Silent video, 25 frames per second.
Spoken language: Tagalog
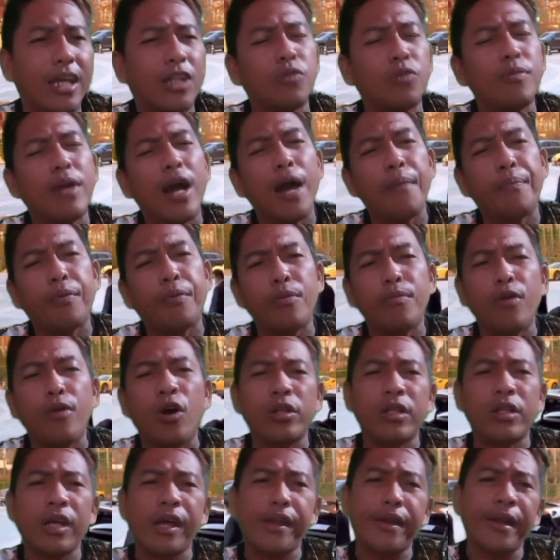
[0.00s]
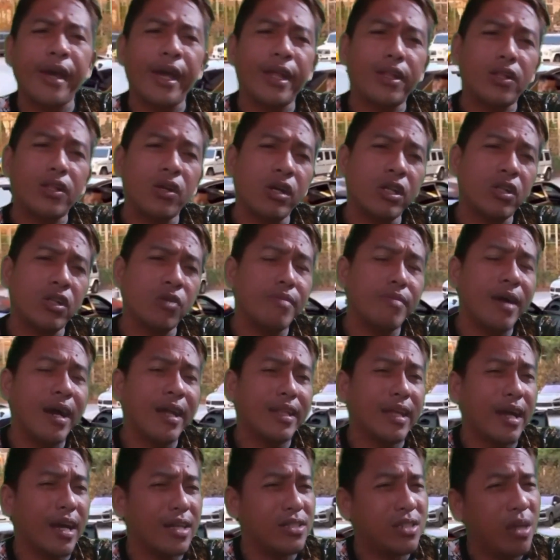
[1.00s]
Itong mga promoter na ito, itong
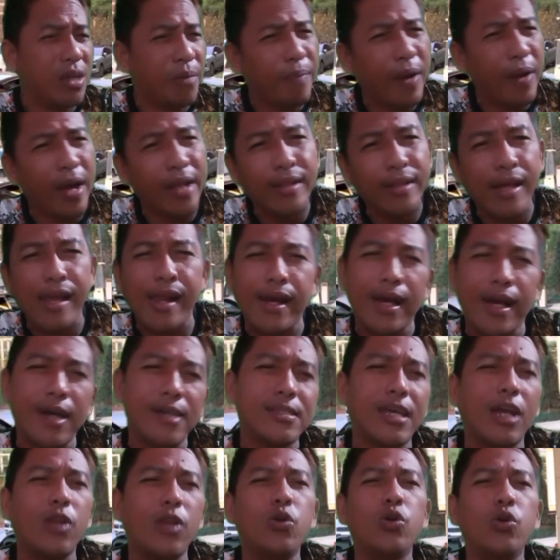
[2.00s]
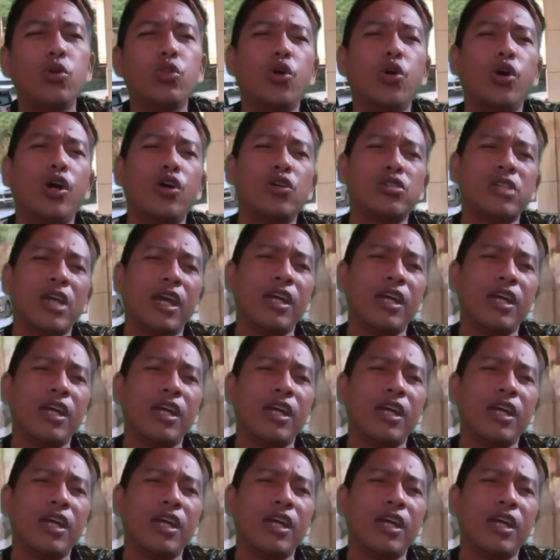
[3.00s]
mga taga-Japan, talagang saludo ako sa